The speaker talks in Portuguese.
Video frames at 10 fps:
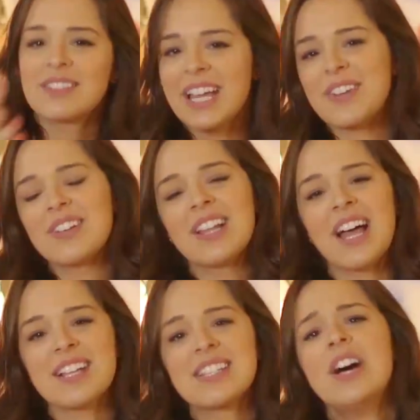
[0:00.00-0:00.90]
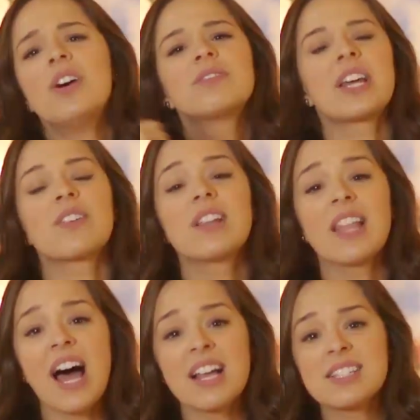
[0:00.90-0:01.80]
terno lilás. Um terno
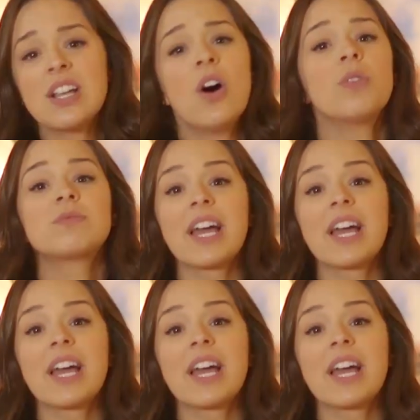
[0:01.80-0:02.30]
lilás, um